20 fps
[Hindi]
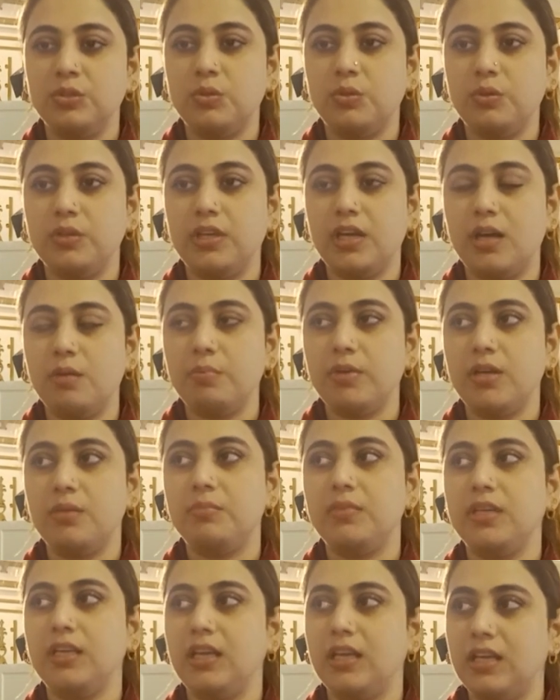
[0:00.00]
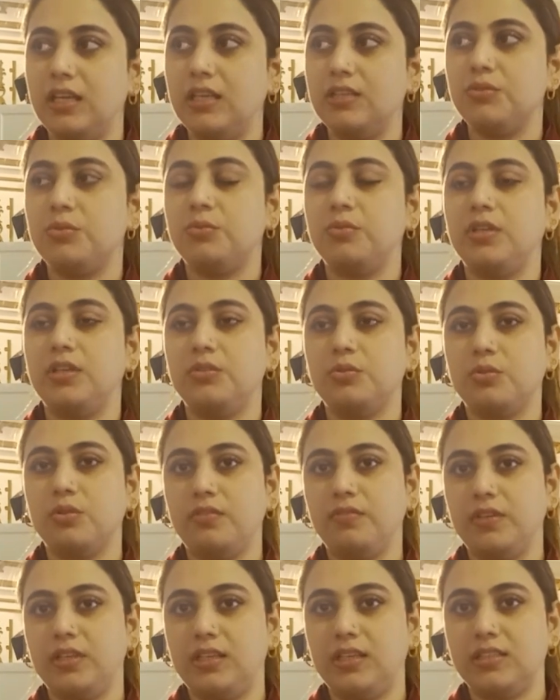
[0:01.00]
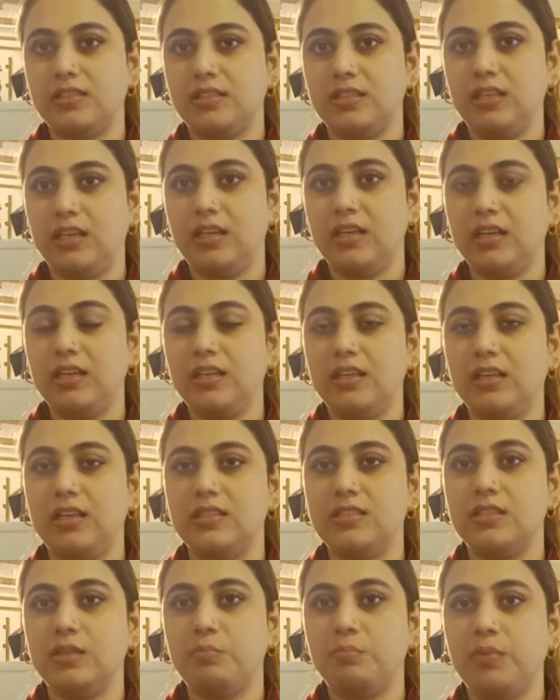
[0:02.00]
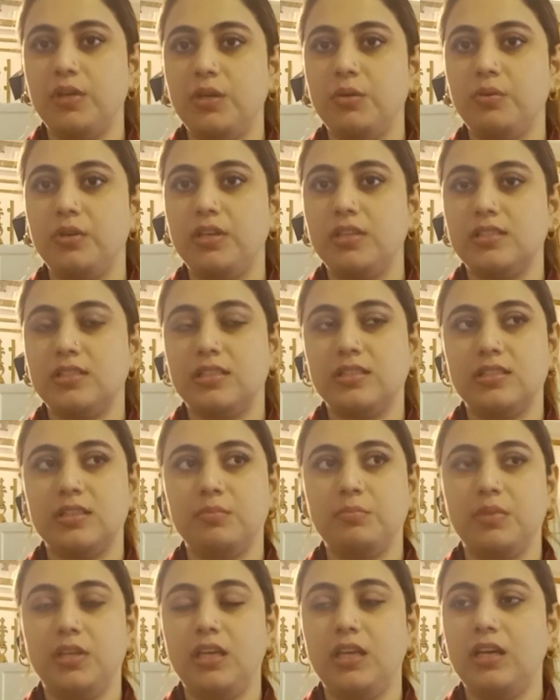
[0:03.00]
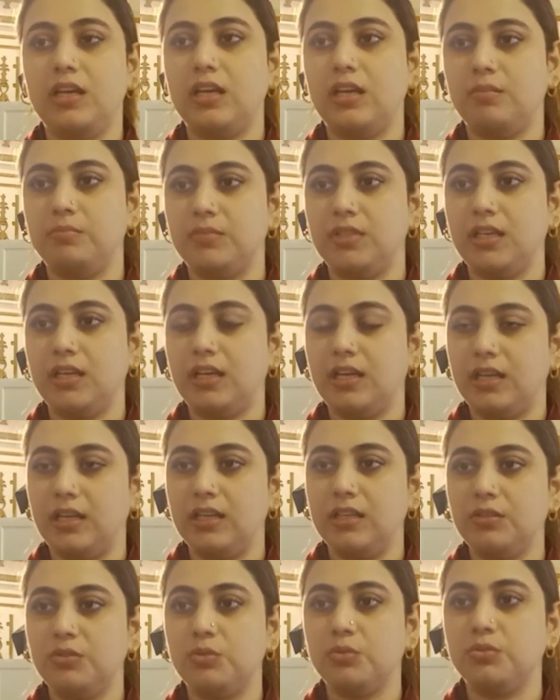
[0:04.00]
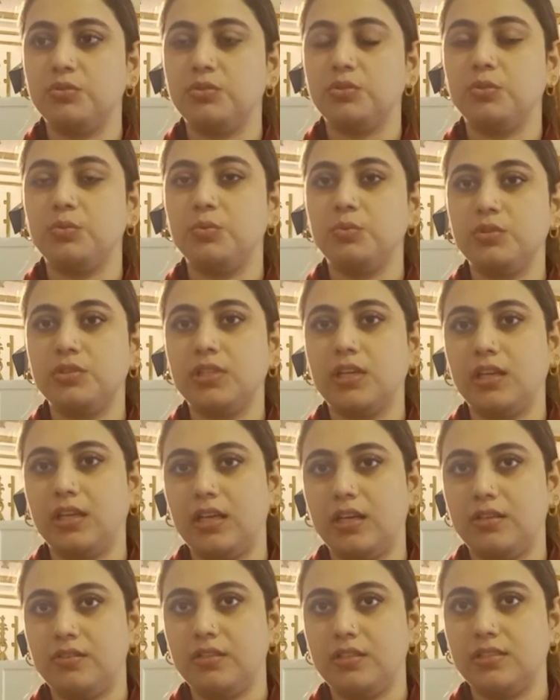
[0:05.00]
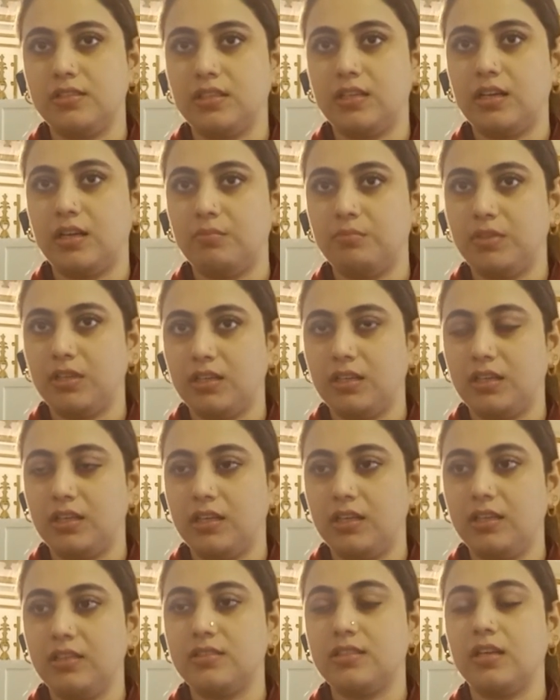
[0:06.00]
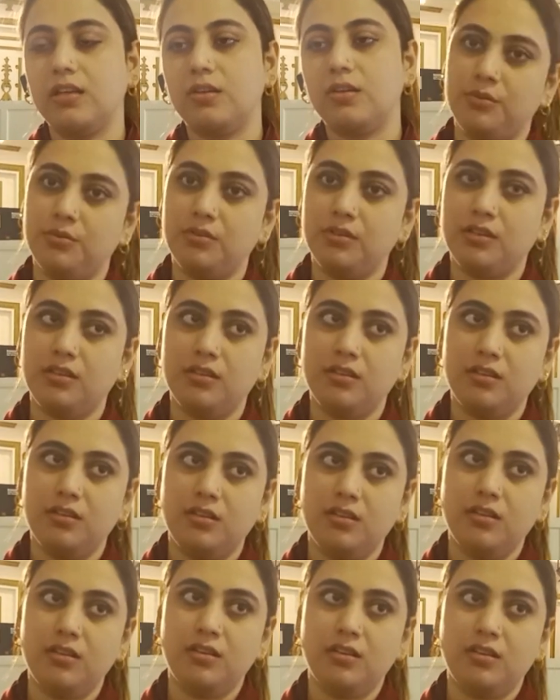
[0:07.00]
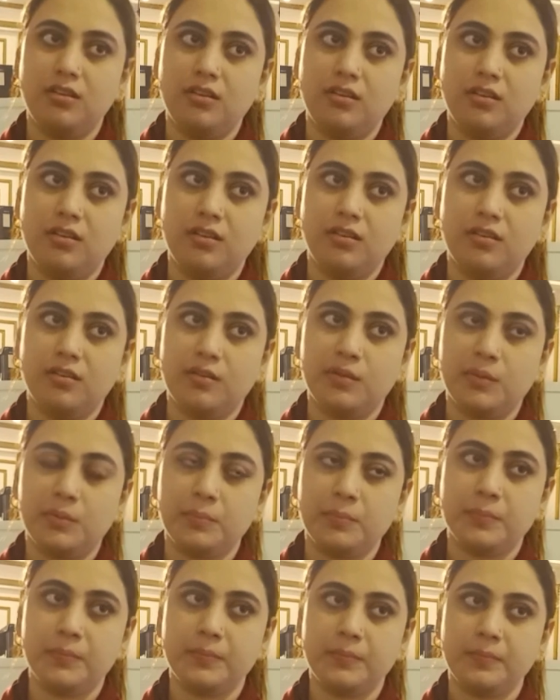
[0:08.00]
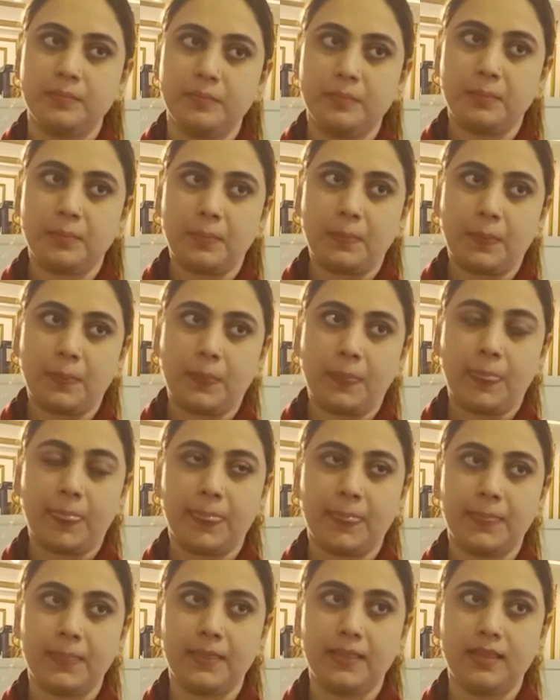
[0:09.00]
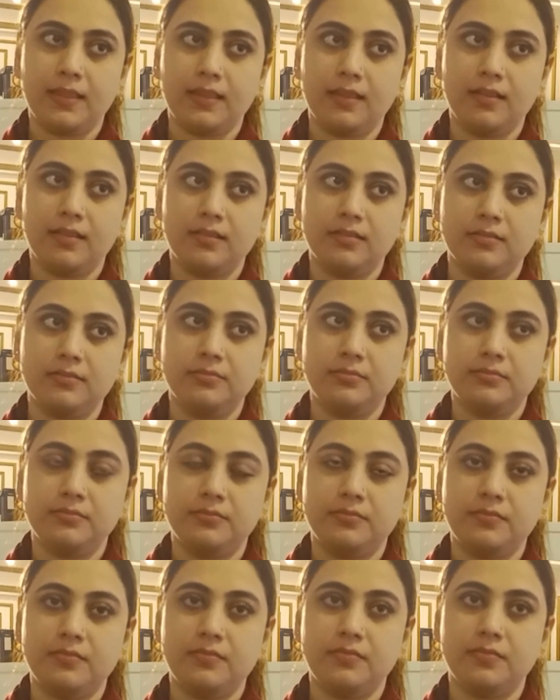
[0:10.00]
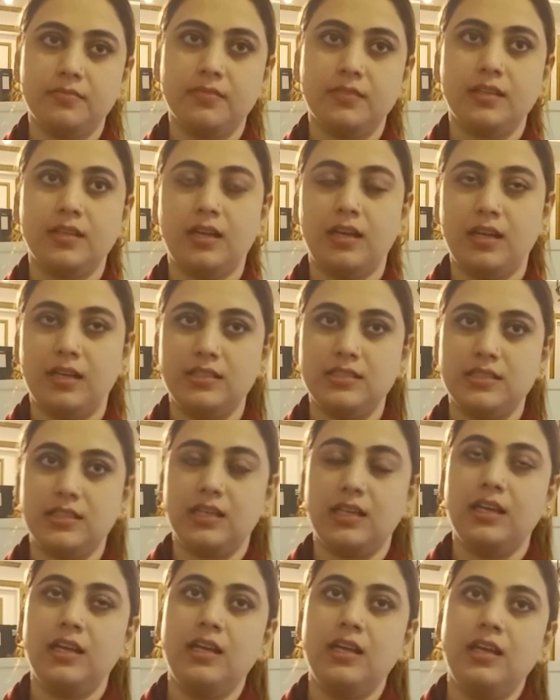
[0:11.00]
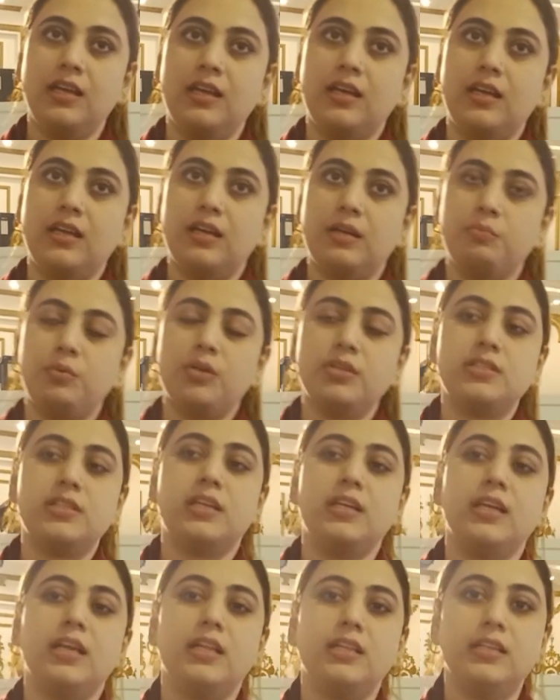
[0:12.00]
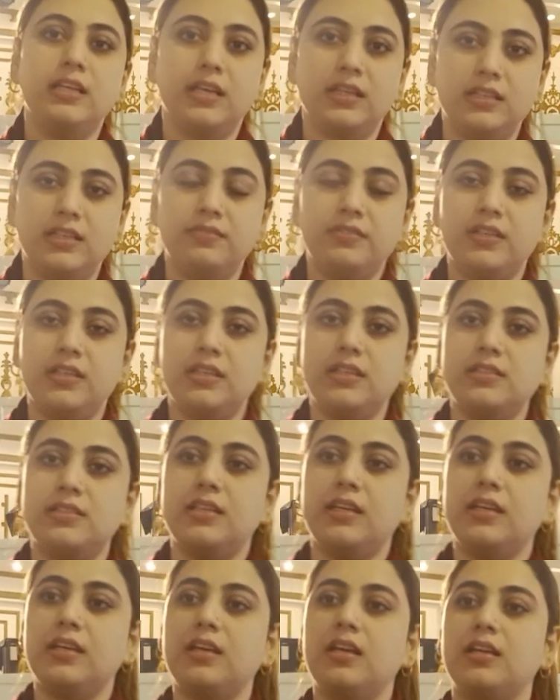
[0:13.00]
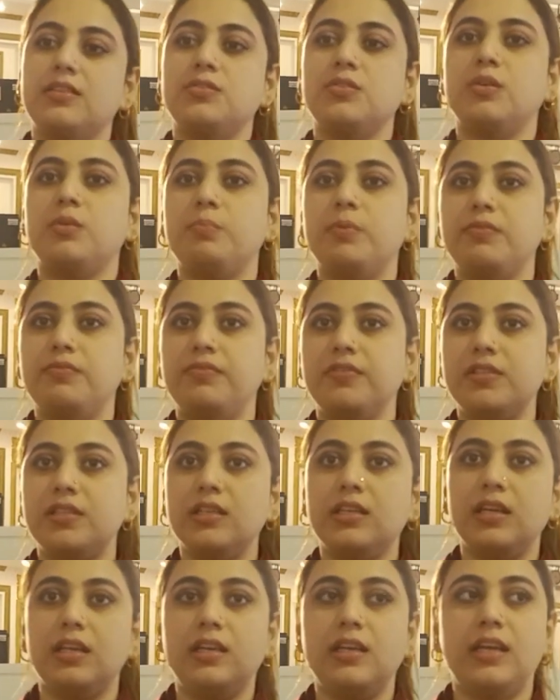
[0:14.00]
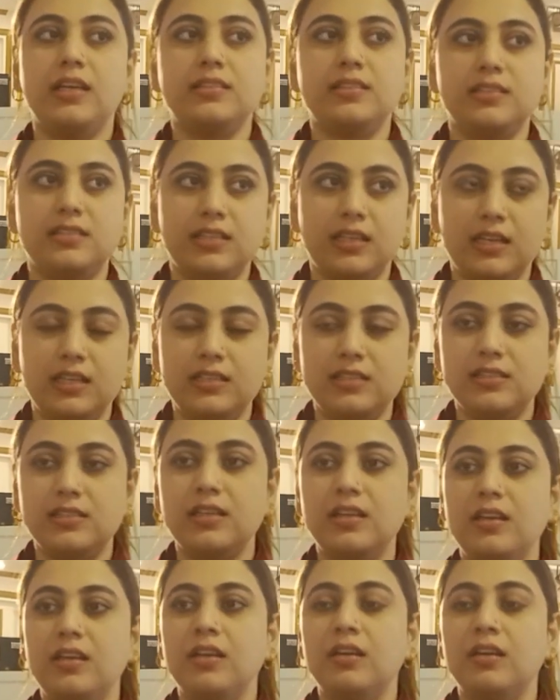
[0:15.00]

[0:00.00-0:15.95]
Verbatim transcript: तो यहाँ पे हमने यही स्टूडेंट्स को अवेयरनेस दी है कि जब भी कोई इस किस्म की अलामतें आएँ तो ज़रूर साइकेट्रिस्ट से रबता करें मैडम वो कौन सी एक्टिविटीज़ हैं जिसमें पार्टिसिपेट करके इन डिजीज़ से बचा जा सकता है हाँ जी बहुत सारी हेल्दी एक्टिविटीज़ हैं ख़ासतौर पर फ़िज़िकल एक्सरसाइज